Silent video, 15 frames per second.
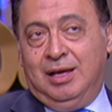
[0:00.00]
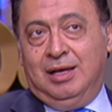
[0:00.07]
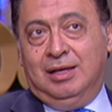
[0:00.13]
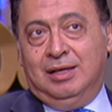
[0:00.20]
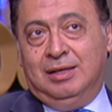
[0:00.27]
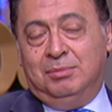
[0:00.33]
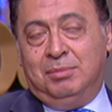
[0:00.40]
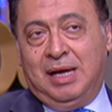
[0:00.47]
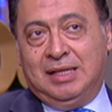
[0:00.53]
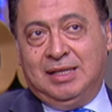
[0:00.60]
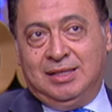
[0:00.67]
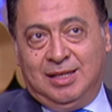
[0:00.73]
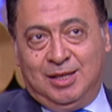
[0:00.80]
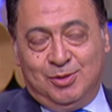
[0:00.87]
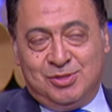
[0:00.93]
آه، معنى
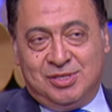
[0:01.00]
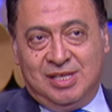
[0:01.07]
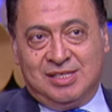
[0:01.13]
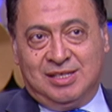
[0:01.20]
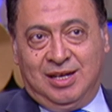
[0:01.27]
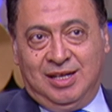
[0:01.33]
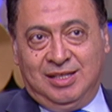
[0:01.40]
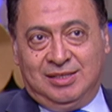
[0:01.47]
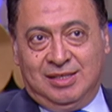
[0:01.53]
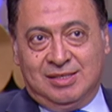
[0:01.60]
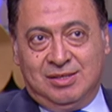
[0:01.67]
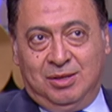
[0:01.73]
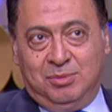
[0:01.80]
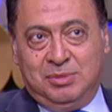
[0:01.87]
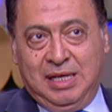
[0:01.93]
ان انا استاذ جراحه
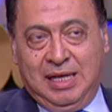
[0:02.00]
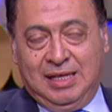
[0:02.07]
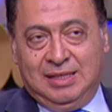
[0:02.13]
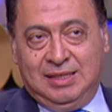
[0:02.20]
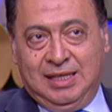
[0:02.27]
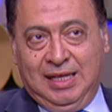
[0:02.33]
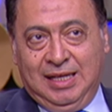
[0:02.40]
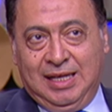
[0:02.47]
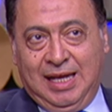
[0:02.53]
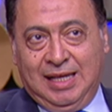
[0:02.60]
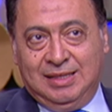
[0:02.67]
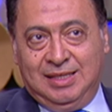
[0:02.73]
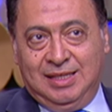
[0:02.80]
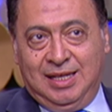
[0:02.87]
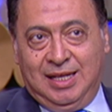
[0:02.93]
عظام يعني احنا
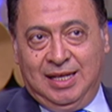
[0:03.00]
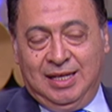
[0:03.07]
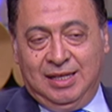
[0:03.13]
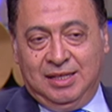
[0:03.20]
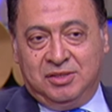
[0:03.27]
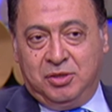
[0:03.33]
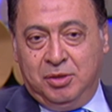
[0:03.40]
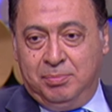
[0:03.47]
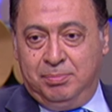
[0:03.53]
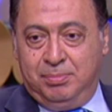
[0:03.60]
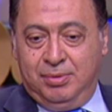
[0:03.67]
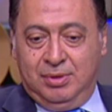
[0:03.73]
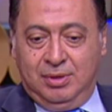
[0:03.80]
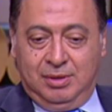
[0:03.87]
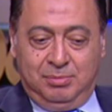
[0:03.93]
عندنا الطب
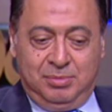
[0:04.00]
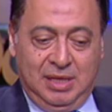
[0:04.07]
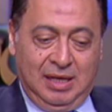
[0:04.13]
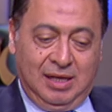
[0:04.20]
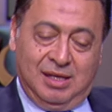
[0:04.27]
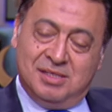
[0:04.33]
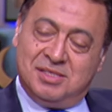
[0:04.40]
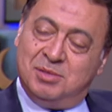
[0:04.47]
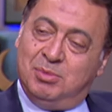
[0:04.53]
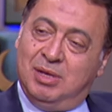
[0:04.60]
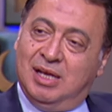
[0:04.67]
بينقسم الى